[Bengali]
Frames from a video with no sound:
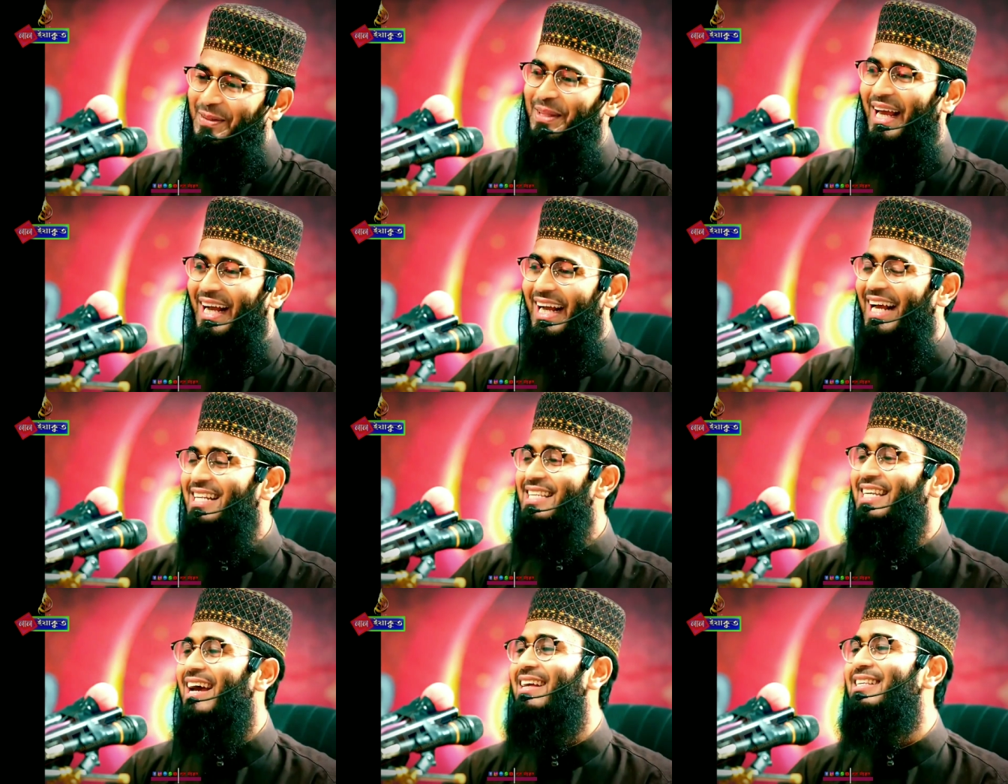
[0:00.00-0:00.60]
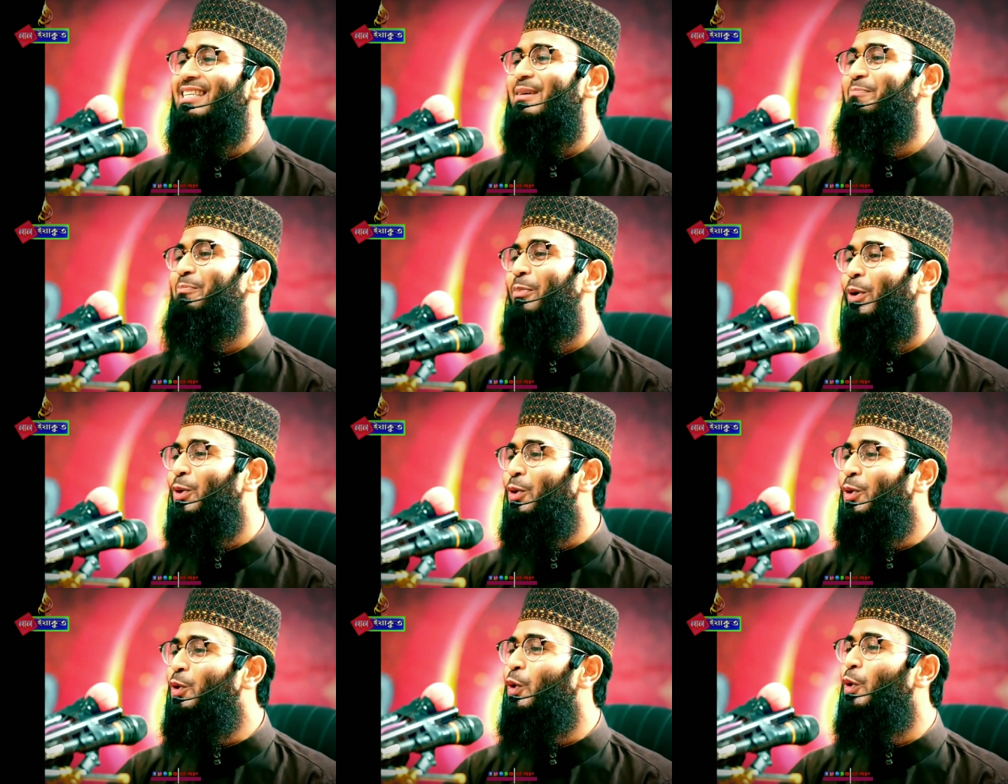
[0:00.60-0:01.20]
তো দেখা যায় যে
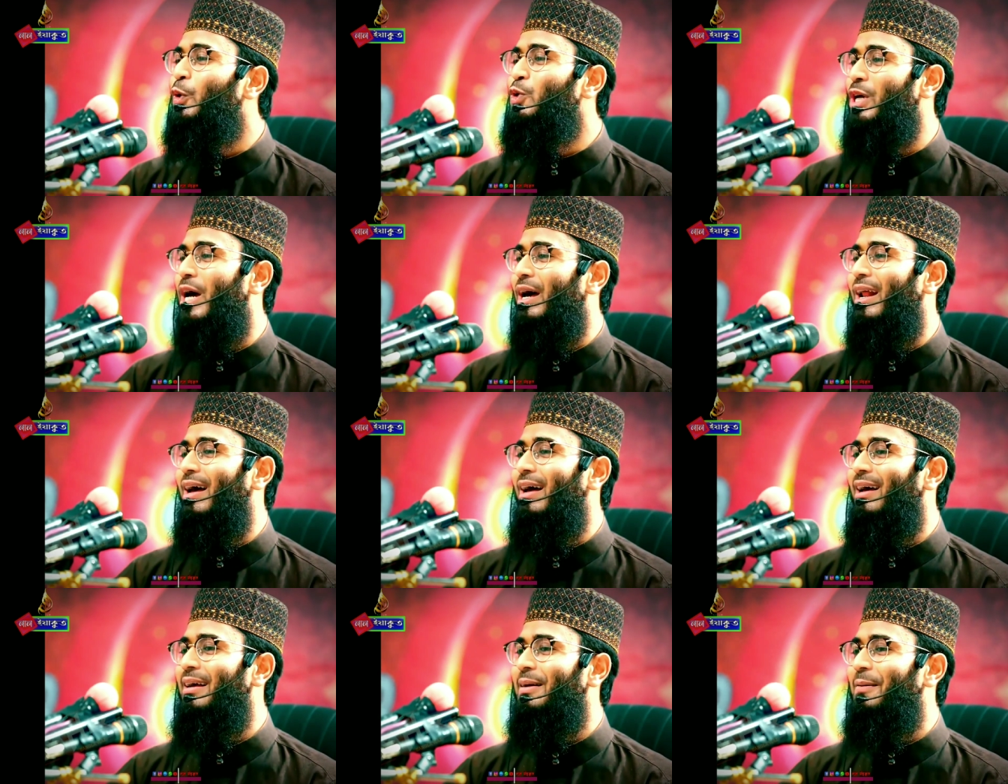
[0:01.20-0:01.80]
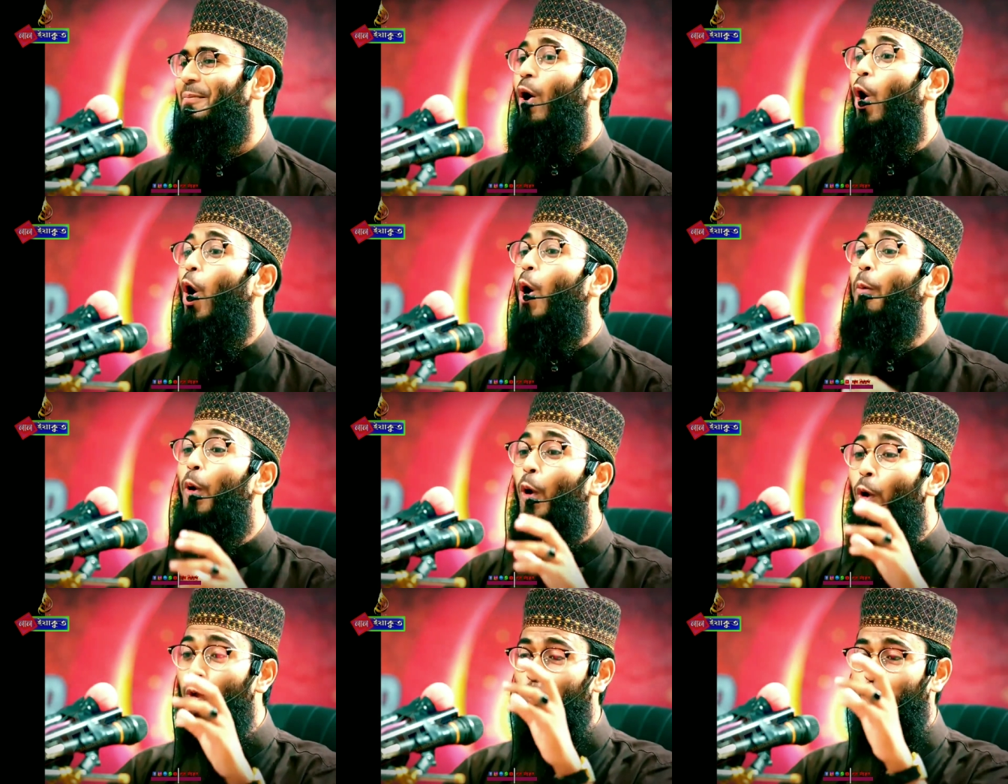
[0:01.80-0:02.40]
বন্ধু যারা
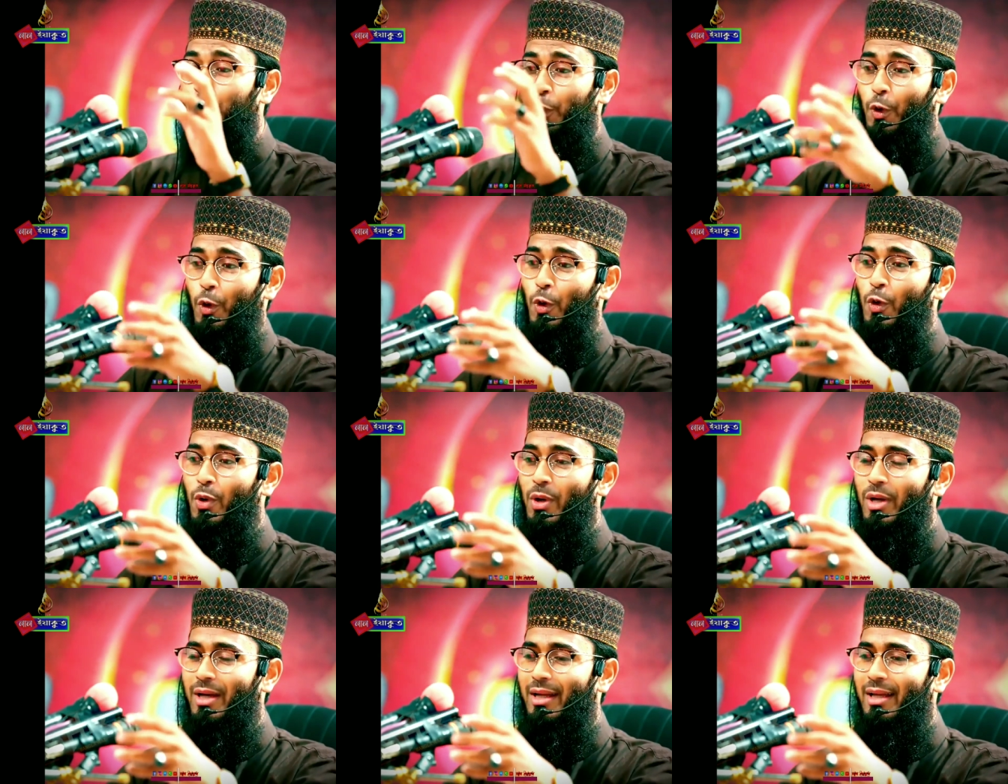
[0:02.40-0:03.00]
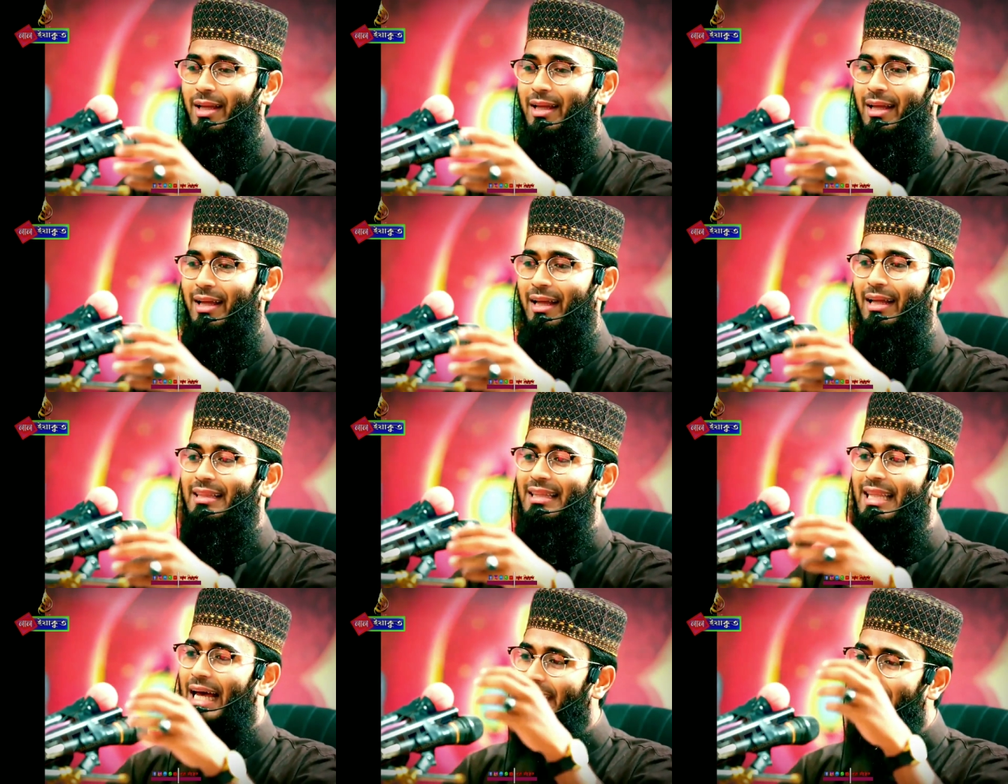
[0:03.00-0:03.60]
অভদ্র
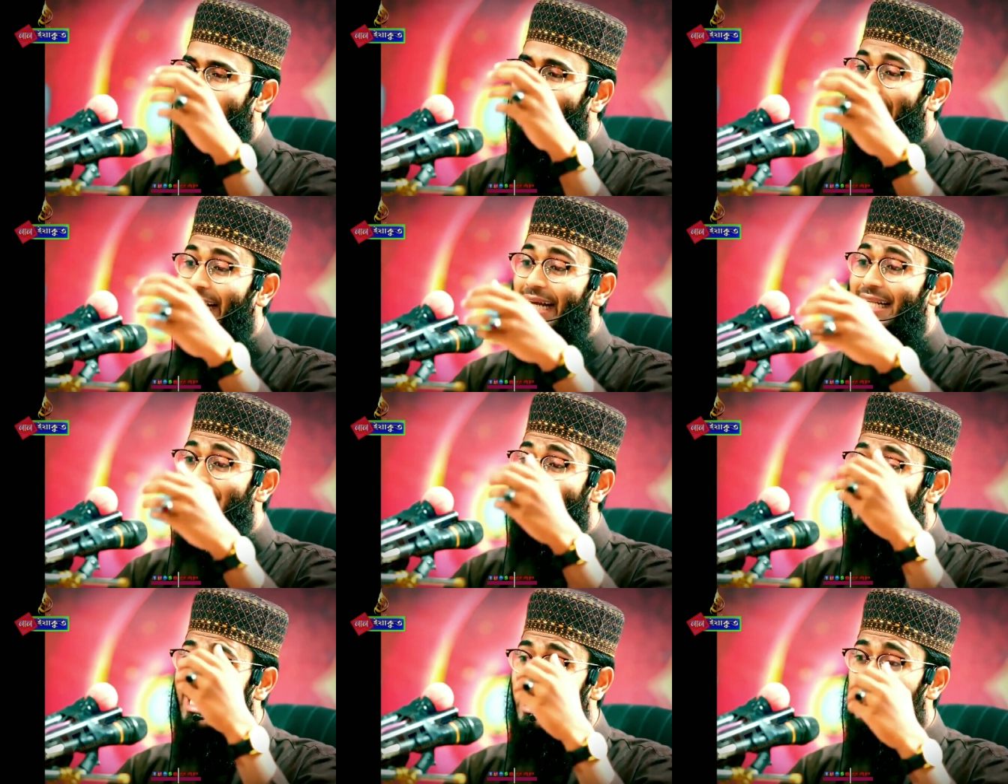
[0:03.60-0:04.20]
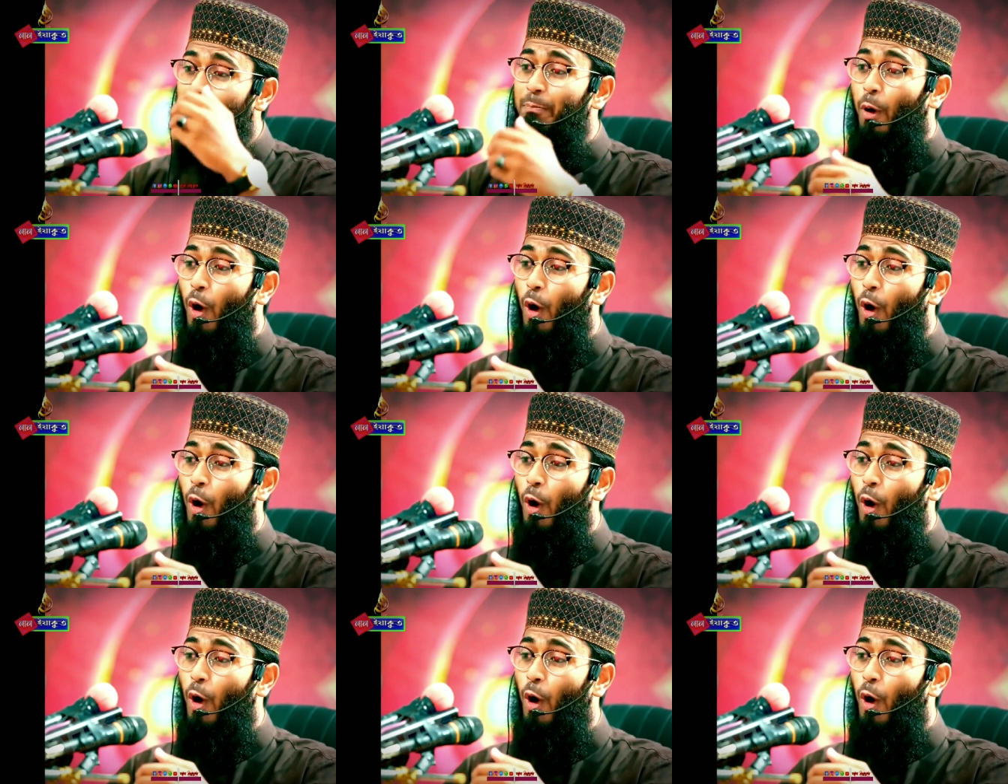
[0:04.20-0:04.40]
তাদের কাছে এই